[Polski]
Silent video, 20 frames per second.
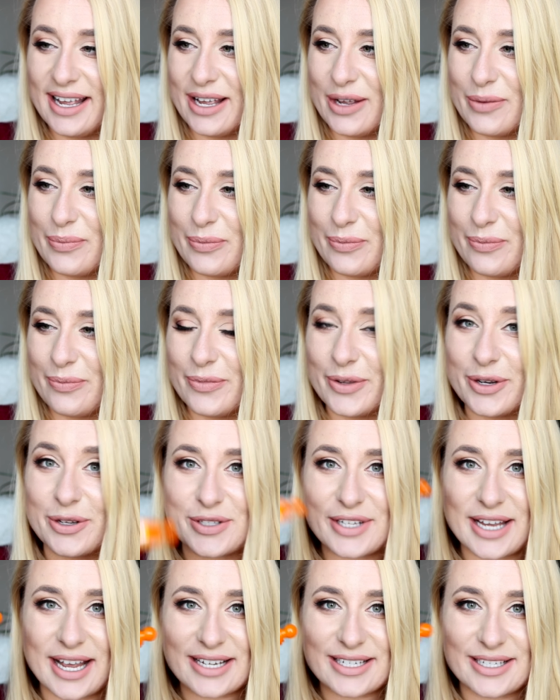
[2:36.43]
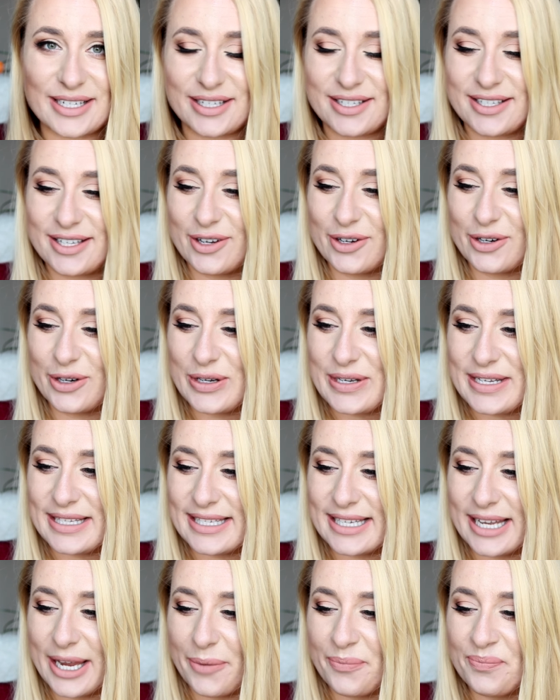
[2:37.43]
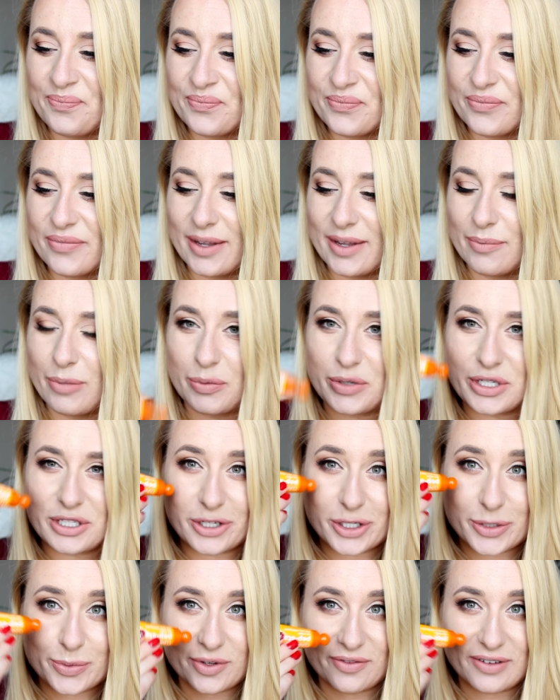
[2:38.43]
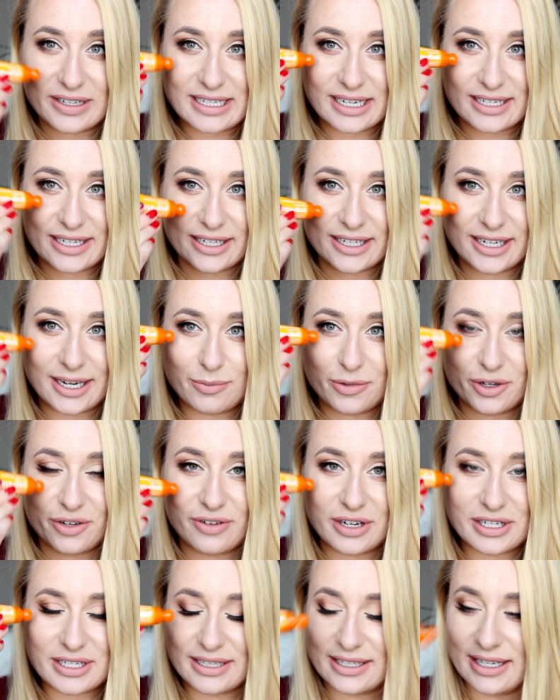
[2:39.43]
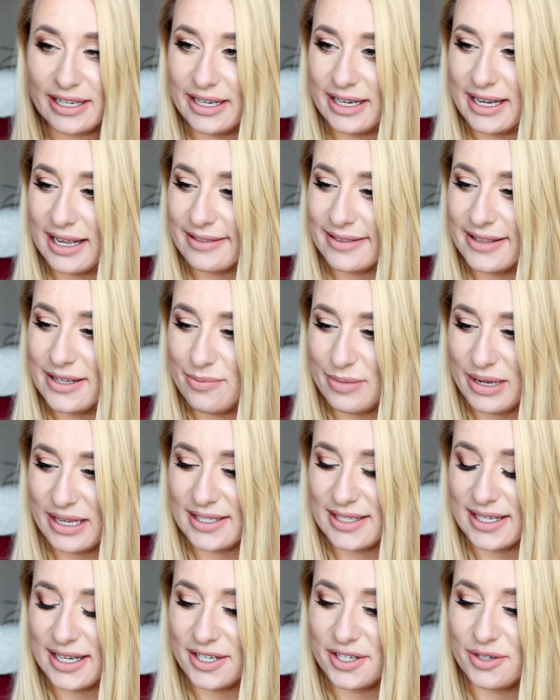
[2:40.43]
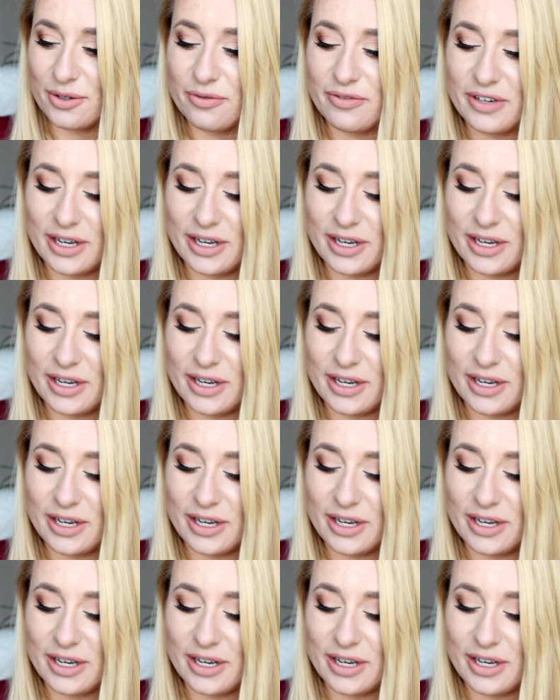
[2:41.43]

e, rozjaśnić te okolice poprzez rozprowadzanie kremu i właśnie delikatny masaż.